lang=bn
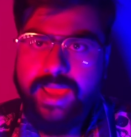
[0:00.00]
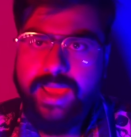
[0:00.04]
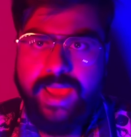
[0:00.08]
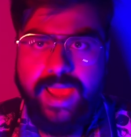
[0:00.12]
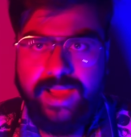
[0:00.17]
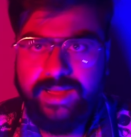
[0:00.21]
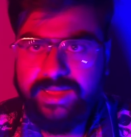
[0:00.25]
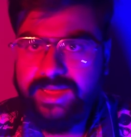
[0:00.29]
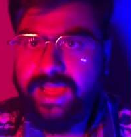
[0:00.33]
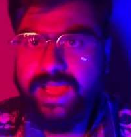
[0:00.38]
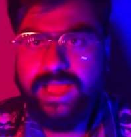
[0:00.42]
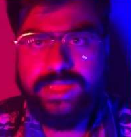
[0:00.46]

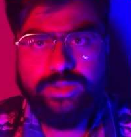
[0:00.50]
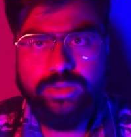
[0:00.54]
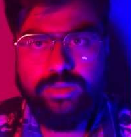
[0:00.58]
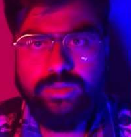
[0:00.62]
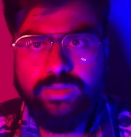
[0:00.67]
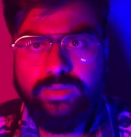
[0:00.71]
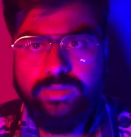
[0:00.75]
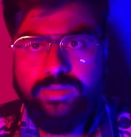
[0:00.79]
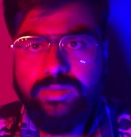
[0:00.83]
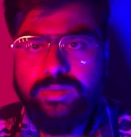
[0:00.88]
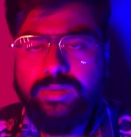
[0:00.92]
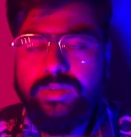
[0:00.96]
একটা কাজ হলো
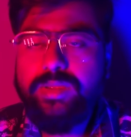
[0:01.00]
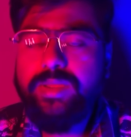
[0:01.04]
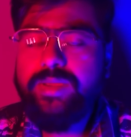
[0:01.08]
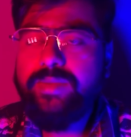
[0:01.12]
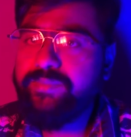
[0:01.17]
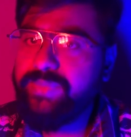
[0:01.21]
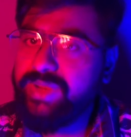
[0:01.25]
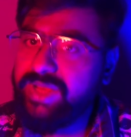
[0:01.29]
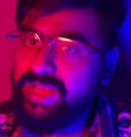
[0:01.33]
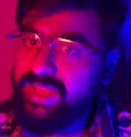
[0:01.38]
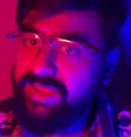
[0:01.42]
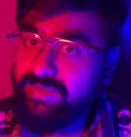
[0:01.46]

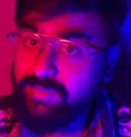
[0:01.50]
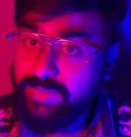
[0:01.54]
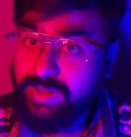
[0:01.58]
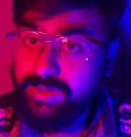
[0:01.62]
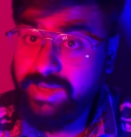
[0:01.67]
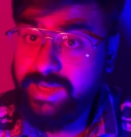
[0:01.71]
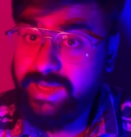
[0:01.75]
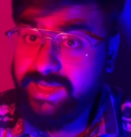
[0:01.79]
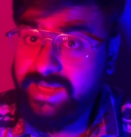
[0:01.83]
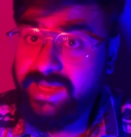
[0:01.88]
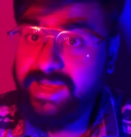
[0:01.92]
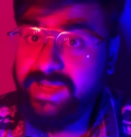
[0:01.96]
বিলিং
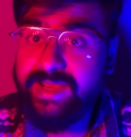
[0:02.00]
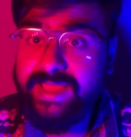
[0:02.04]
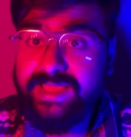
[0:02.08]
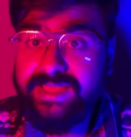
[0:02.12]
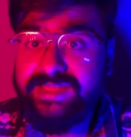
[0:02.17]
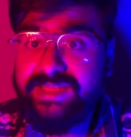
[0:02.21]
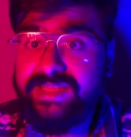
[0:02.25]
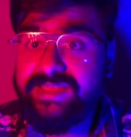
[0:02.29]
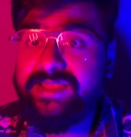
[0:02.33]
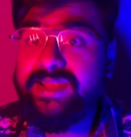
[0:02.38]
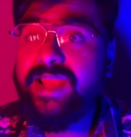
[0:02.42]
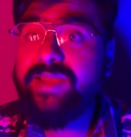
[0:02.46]
মানে এদিকে
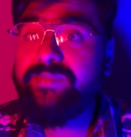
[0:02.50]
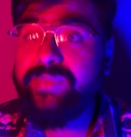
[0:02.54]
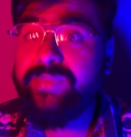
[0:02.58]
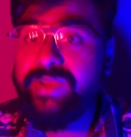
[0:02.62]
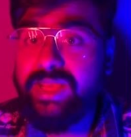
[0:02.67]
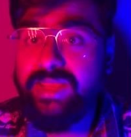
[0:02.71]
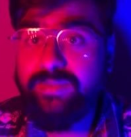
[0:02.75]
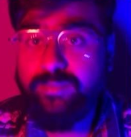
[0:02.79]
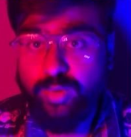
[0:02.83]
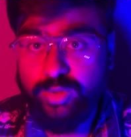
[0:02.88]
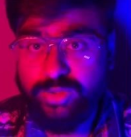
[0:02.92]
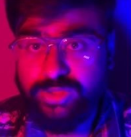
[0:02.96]
রেজিস্ট্রেশন অ্যান্ড
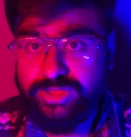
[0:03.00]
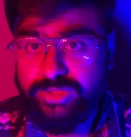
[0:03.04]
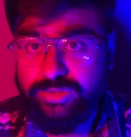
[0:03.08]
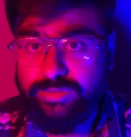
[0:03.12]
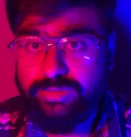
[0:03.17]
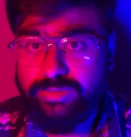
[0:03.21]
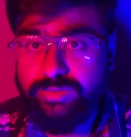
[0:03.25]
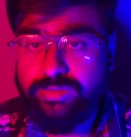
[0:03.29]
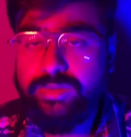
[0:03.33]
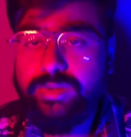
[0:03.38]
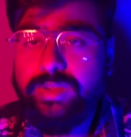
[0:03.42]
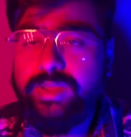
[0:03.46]
বিলিং
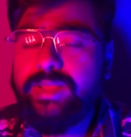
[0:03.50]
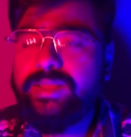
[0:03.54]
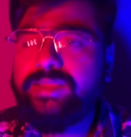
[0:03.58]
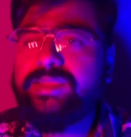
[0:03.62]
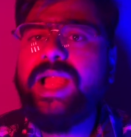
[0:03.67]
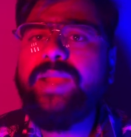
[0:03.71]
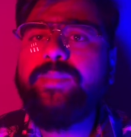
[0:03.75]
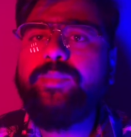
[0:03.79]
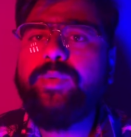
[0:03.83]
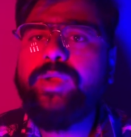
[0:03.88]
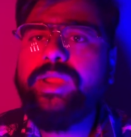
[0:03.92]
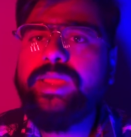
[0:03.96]
প্রসিডিওর
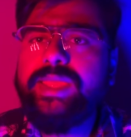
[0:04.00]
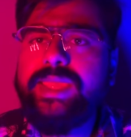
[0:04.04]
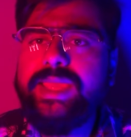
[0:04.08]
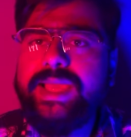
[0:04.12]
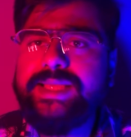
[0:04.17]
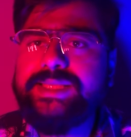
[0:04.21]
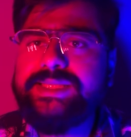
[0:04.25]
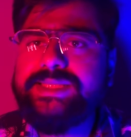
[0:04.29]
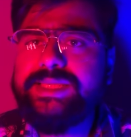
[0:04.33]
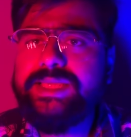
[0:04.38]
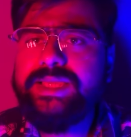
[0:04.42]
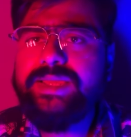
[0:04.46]
তারপরে কি
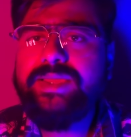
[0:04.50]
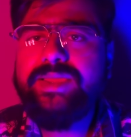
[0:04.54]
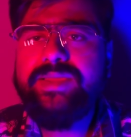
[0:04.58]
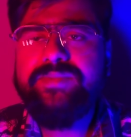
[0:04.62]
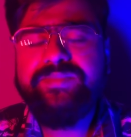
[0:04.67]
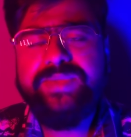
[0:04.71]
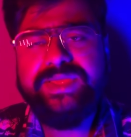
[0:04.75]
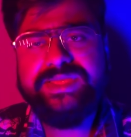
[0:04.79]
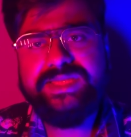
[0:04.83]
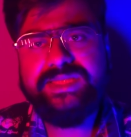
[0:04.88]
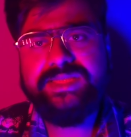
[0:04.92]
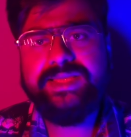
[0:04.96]
আসছে
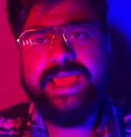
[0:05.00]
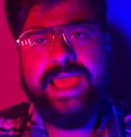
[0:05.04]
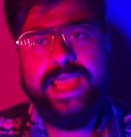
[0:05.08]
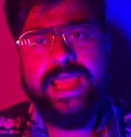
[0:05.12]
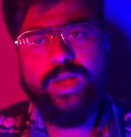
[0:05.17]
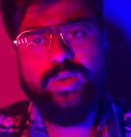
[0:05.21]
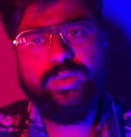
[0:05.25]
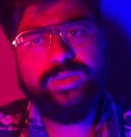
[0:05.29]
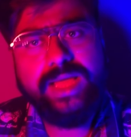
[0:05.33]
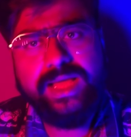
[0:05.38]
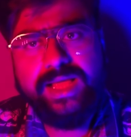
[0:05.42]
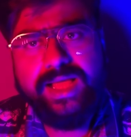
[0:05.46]
পেশেন্ট গেল
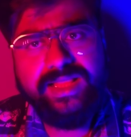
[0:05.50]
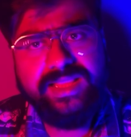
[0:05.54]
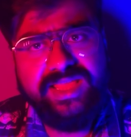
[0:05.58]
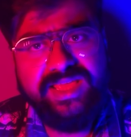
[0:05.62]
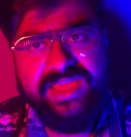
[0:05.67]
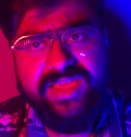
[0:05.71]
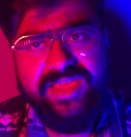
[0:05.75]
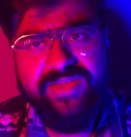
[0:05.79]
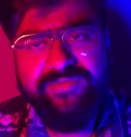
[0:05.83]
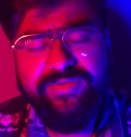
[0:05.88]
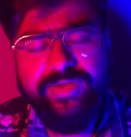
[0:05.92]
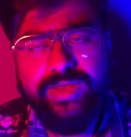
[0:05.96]
ডাক্তার
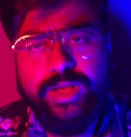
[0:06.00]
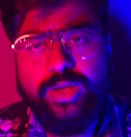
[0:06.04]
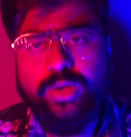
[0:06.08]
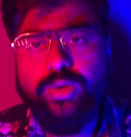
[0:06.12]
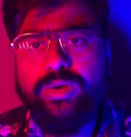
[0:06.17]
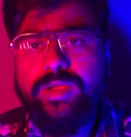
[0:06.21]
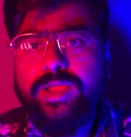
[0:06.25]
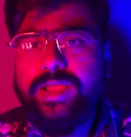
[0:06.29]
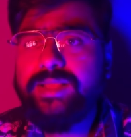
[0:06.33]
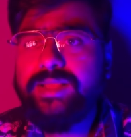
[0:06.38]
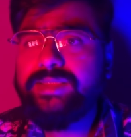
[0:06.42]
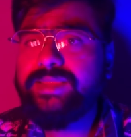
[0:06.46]
দেখিয়ে ফিরলো
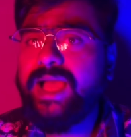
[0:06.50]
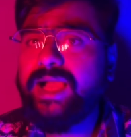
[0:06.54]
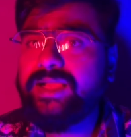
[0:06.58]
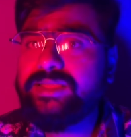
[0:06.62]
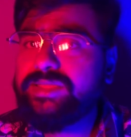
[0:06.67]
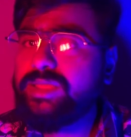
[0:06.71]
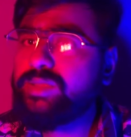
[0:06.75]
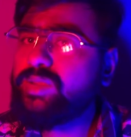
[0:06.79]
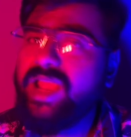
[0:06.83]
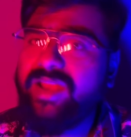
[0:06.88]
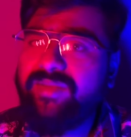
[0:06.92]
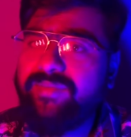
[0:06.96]

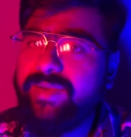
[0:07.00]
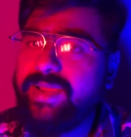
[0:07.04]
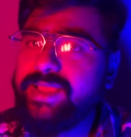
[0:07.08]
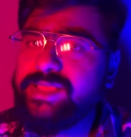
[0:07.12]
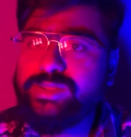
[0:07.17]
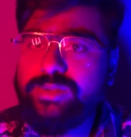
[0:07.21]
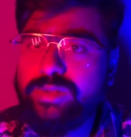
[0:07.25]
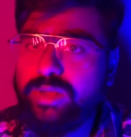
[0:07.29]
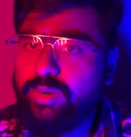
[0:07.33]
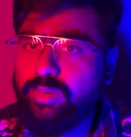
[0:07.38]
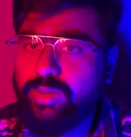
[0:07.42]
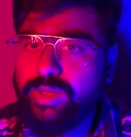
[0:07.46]
ডাক্তার তো
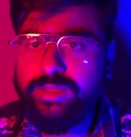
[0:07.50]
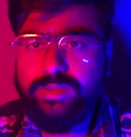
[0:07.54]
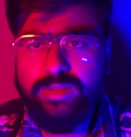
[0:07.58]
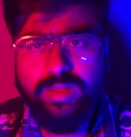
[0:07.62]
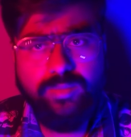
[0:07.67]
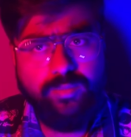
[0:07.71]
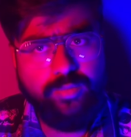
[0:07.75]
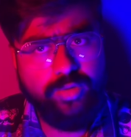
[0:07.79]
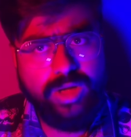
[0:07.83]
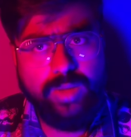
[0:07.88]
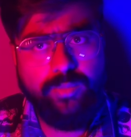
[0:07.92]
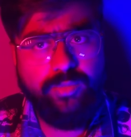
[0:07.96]
অ্যাডভাইসগুলো করে দিল
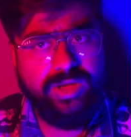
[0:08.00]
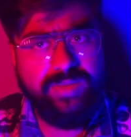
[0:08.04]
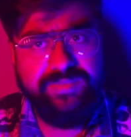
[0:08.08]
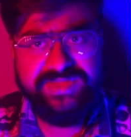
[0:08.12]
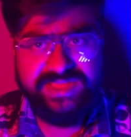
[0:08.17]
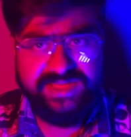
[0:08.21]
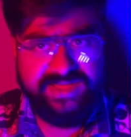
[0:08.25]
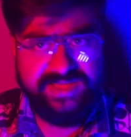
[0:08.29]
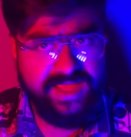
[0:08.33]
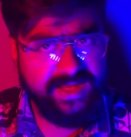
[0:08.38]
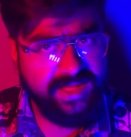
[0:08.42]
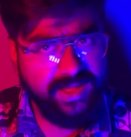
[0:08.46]
মোটামুটি
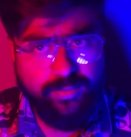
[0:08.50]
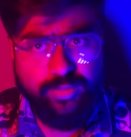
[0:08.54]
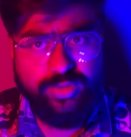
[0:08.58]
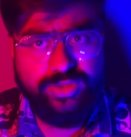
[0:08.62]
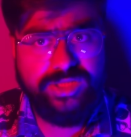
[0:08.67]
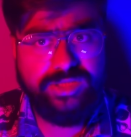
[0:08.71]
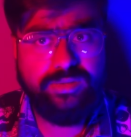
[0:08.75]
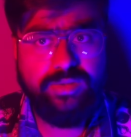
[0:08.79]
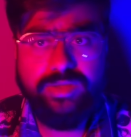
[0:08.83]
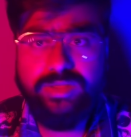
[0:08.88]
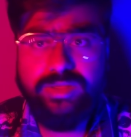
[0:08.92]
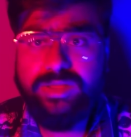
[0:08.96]
পেশেন্টকে একটা
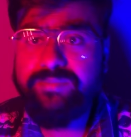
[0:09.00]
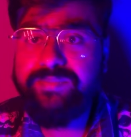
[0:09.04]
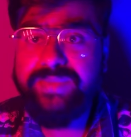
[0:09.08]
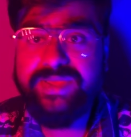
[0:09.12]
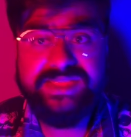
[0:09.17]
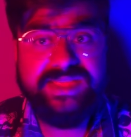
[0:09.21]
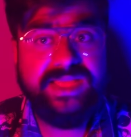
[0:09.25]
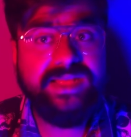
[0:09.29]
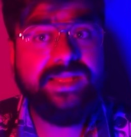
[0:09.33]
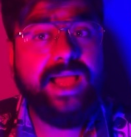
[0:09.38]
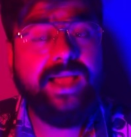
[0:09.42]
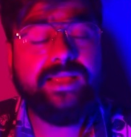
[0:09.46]
বুঝিয়ে দিল কিন্তু
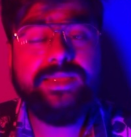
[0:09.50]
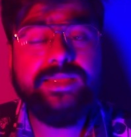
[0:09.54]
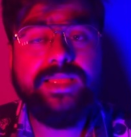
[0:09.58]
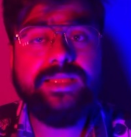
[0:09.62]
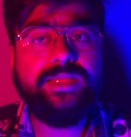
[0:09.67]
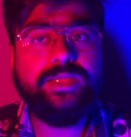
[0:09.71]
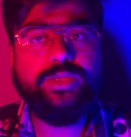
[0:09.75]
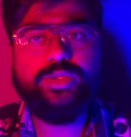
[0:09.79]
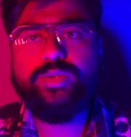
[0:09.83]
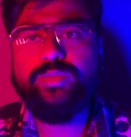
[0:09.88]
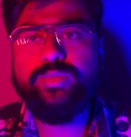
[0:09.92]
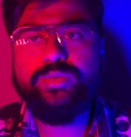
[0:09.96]
পেশেন্ট
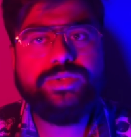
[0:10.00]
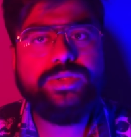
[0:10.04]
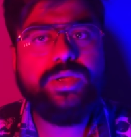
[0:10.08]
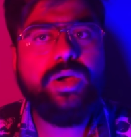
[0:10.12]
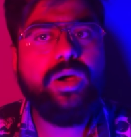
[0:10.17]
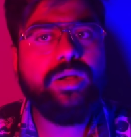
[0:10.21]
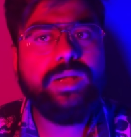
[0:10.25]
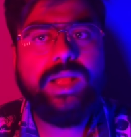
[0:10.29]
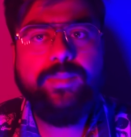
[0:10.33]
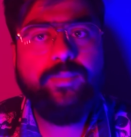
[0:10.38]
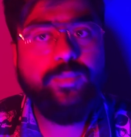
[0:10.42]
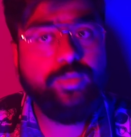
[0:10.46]
ডাক্তারতে সমস্ত
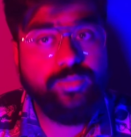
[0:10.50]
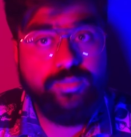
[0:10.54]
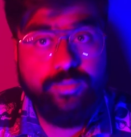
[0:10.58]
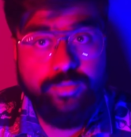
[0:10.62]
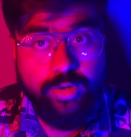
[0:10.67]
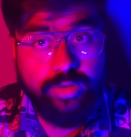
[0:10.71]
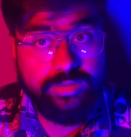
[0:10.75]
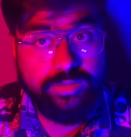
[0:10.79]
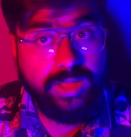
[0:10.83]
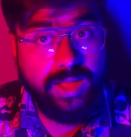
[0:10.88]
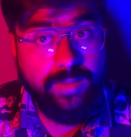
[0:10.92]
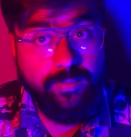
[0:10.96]
কথা
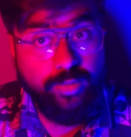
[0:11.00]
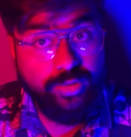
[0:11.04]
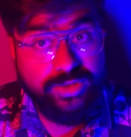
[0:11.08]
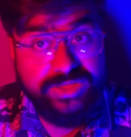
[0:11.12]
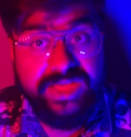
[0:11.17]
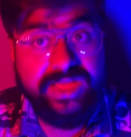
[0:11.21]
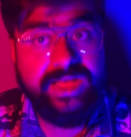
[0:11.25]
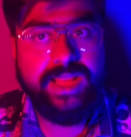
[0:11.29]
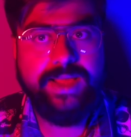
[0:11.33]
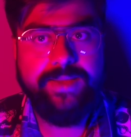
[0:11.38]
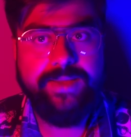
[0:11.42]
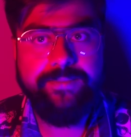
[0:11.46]
কথা
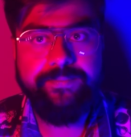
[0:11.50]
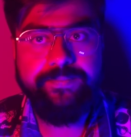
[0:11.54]
বোঝে না